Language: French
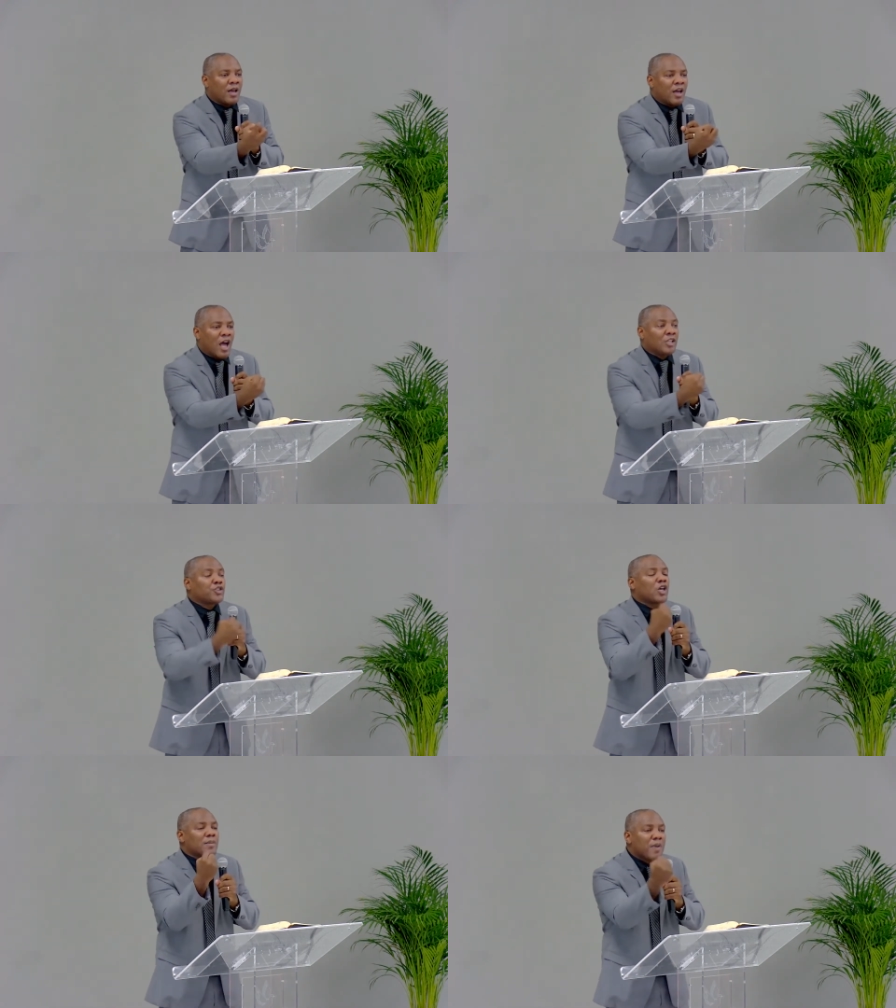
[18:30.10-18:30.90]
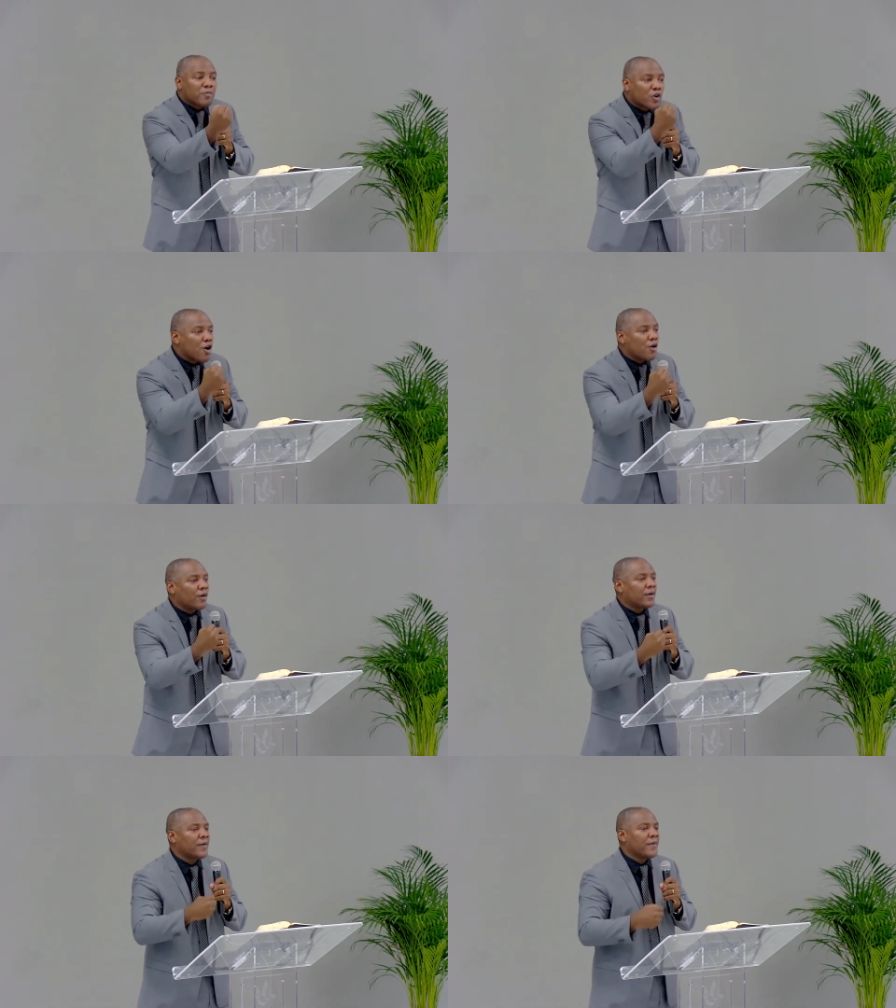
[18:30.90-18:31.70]
un seul et même
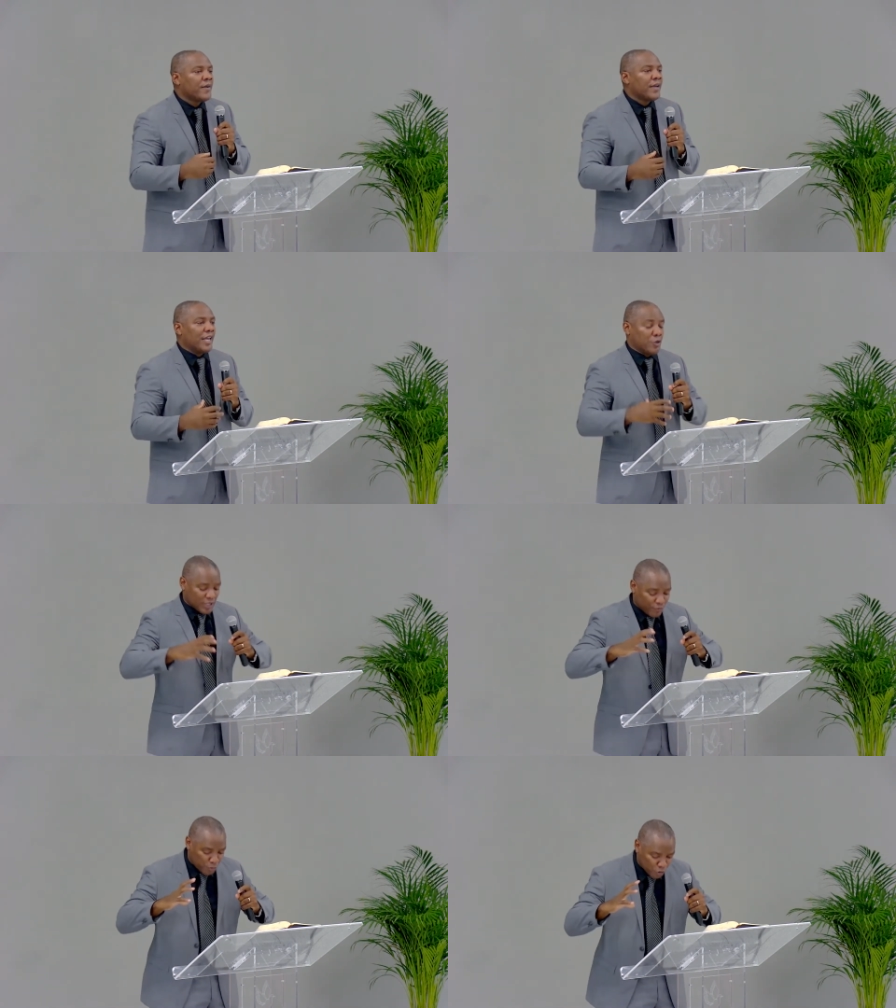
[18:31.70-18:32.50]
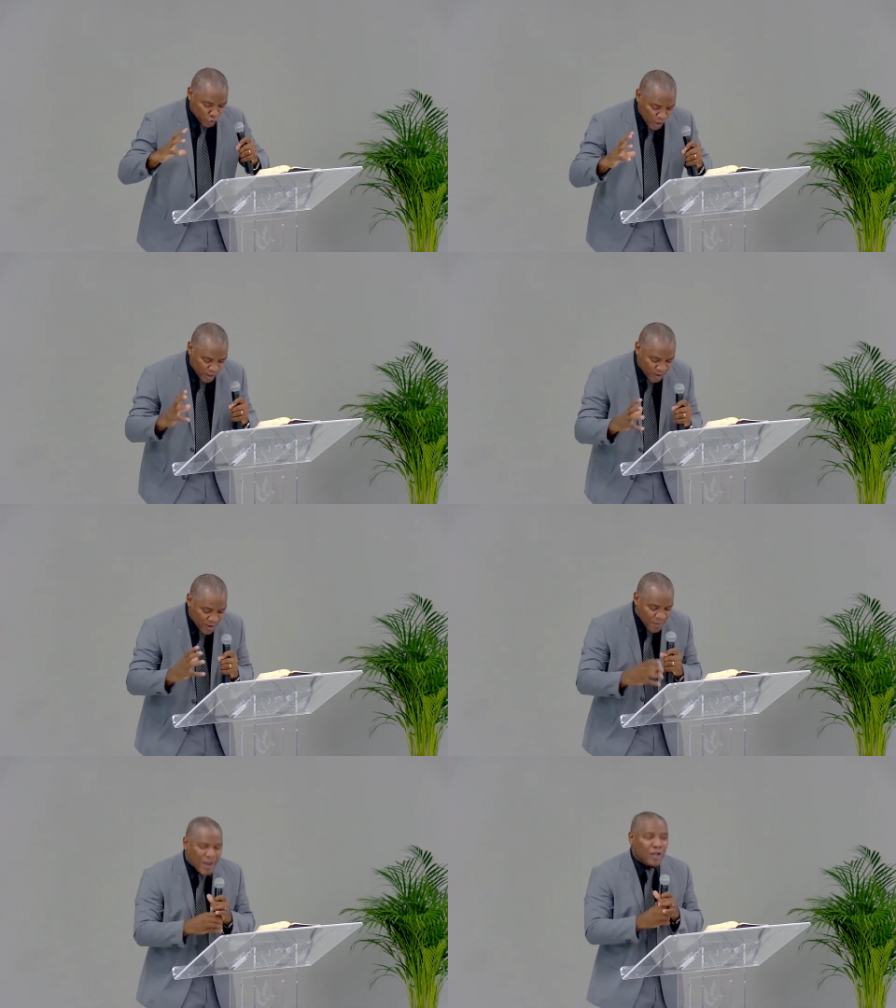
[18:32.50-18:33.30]
corps. Et nous avons besoin,
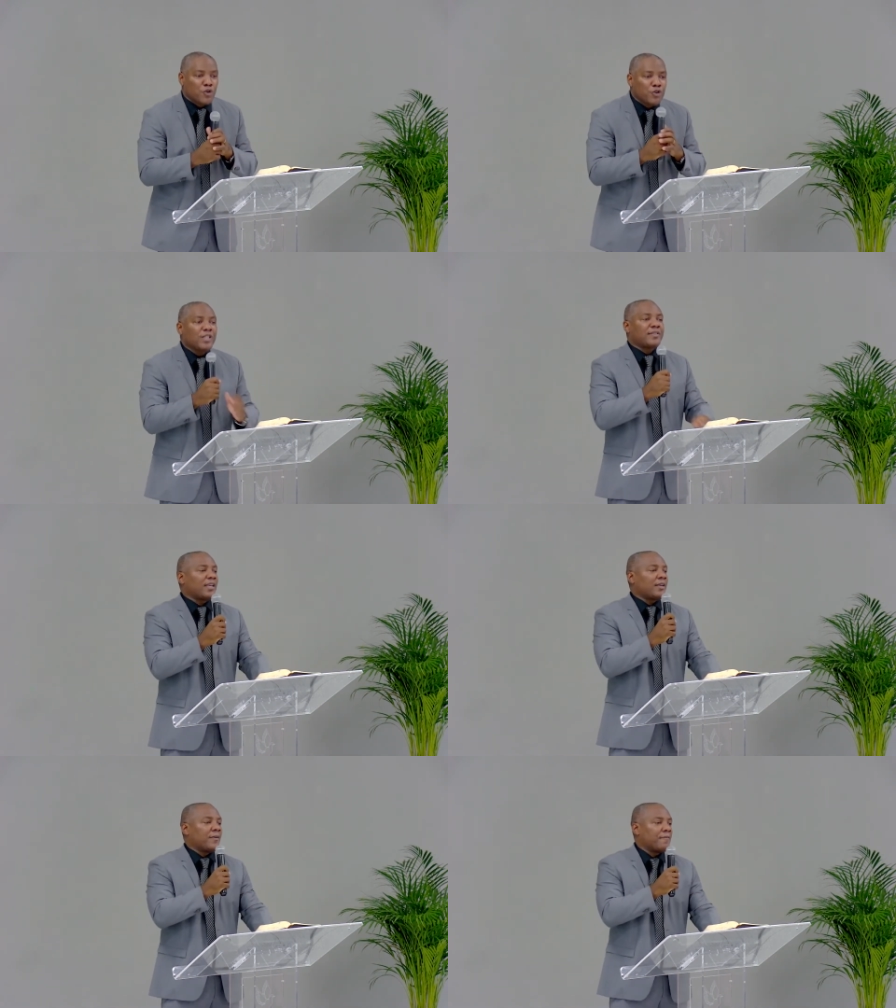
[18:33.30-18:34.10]
par l'unité,